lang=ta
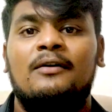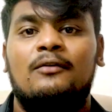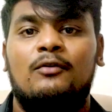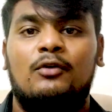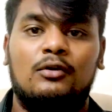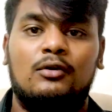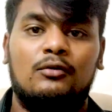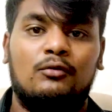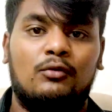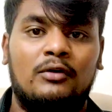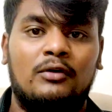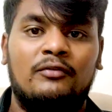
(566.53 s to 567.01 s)

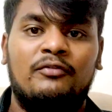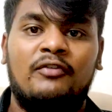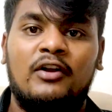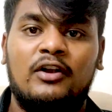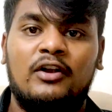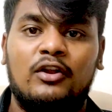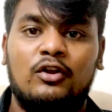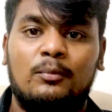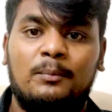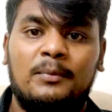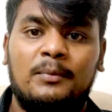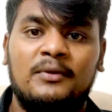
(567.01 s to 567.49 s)
ஒரு ஒன்
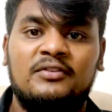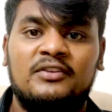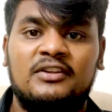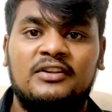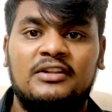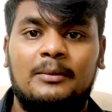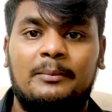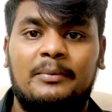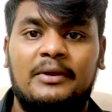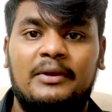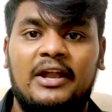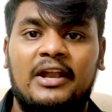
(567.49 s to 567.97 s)
ஃபார்ட்டி ருபீஸ்க்கு
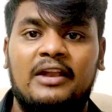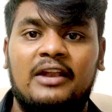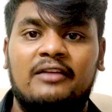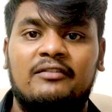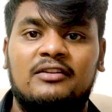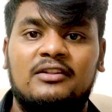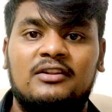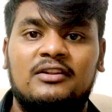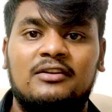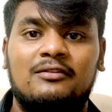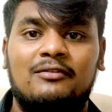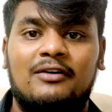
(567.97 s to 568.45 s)
இந்த பிரியாணி
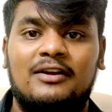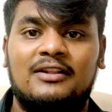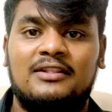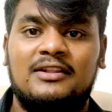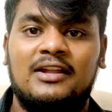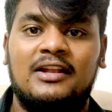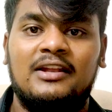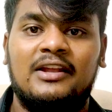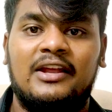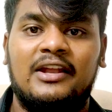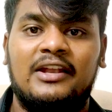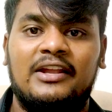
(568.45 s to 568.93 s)
வந்து
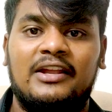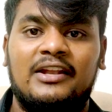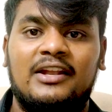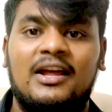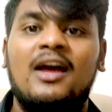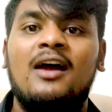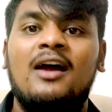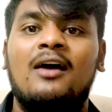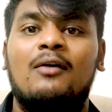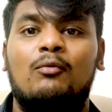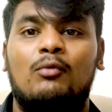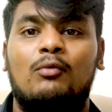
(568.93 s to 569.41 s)
ஒர்த்தான்னு
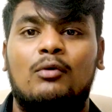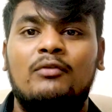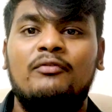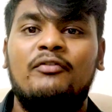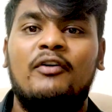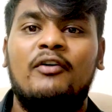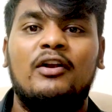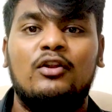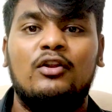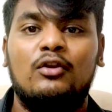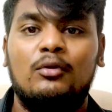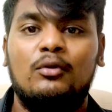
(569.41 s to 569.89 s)
கேட்டிங்கன்னா ஒன்
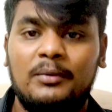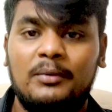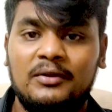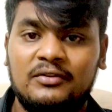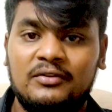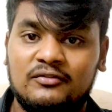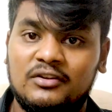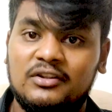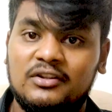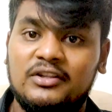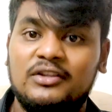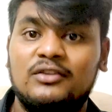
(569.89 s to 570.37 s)
ஃபார்ட்டி
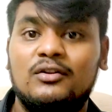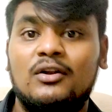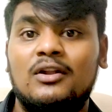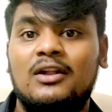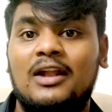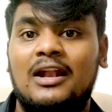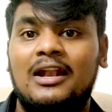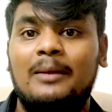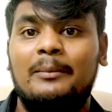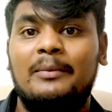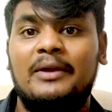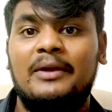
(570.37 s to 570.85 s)
ருபீஸ்க்கு வந்து இதோட
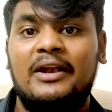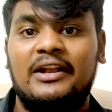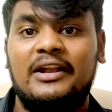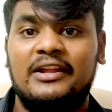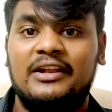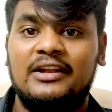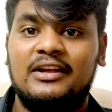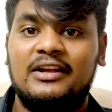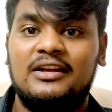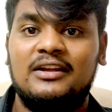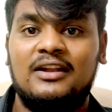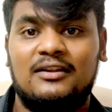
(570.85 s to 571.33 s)
நல்ல பிரியாணி
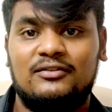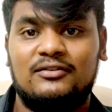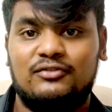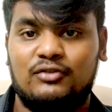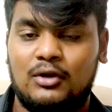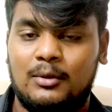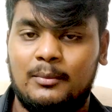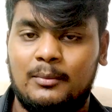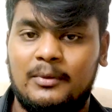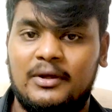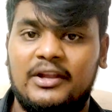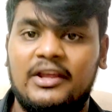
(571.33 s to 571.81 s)
இருக்குது நான்
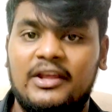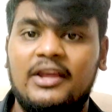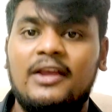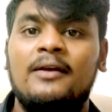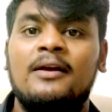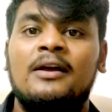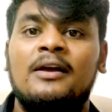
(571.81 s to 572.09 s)
சொன்ன மாதிரி